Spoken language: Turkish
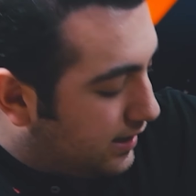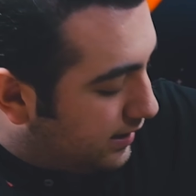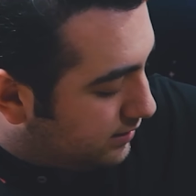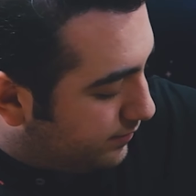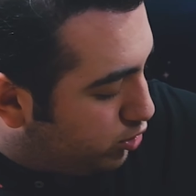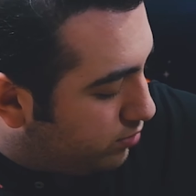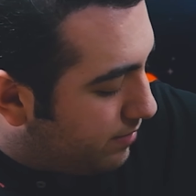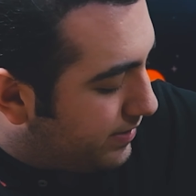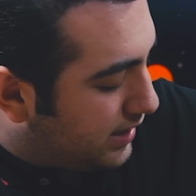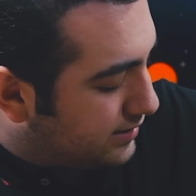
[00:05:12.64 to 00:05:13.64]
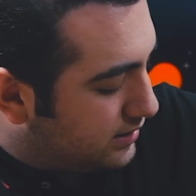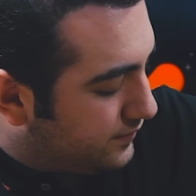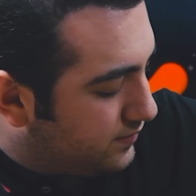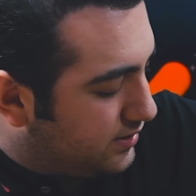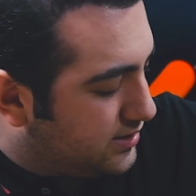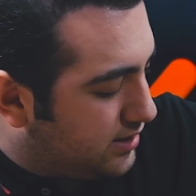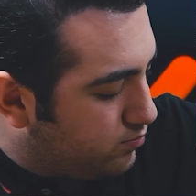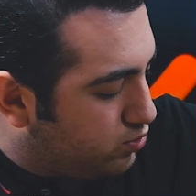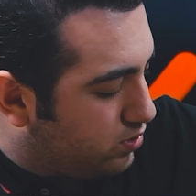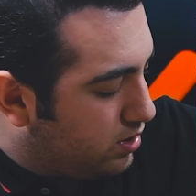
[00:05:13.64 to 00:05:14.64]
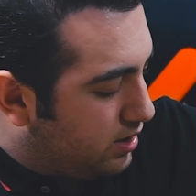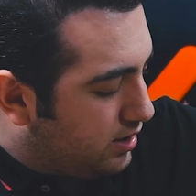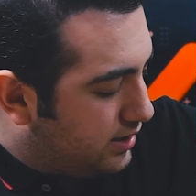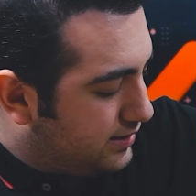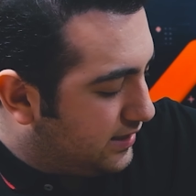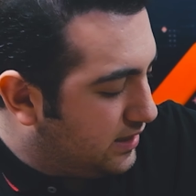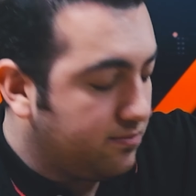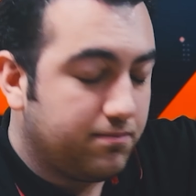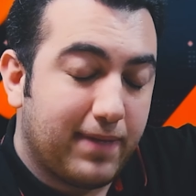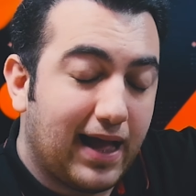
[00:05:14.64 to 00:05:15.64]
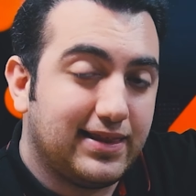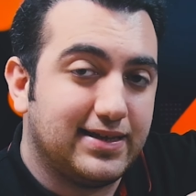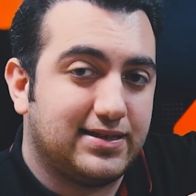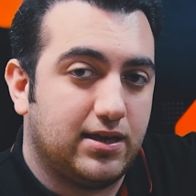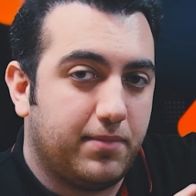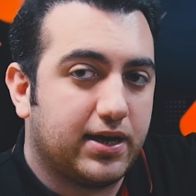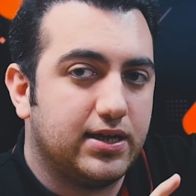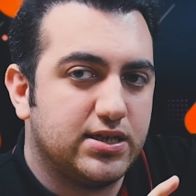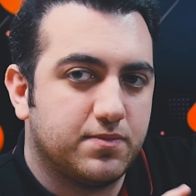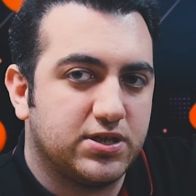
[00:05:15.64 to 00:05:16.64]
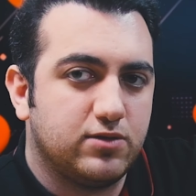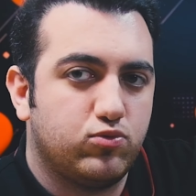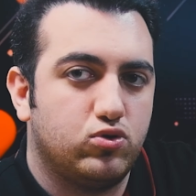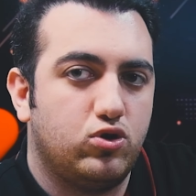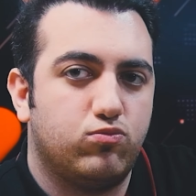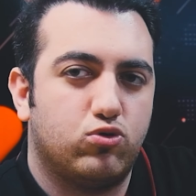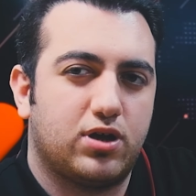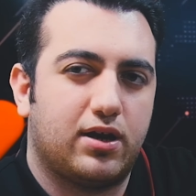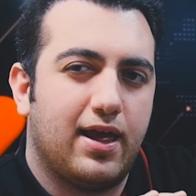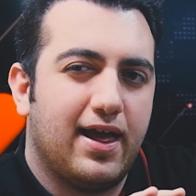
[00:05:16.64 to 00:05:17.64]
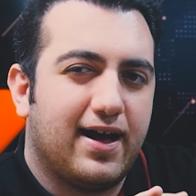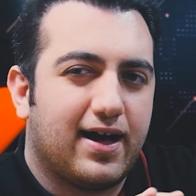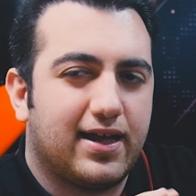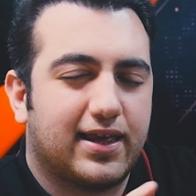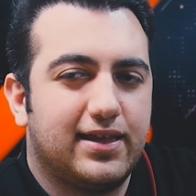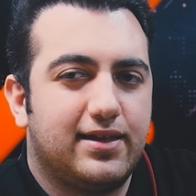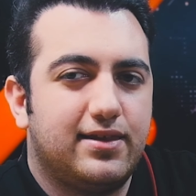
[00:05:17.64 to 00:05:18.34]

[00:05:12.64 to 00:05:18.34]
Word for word: kaldırabiliyorum. Hemen alt tarafında ise bu e, dediğim bel desteği mekanizması bulunuyor. Buradan hareket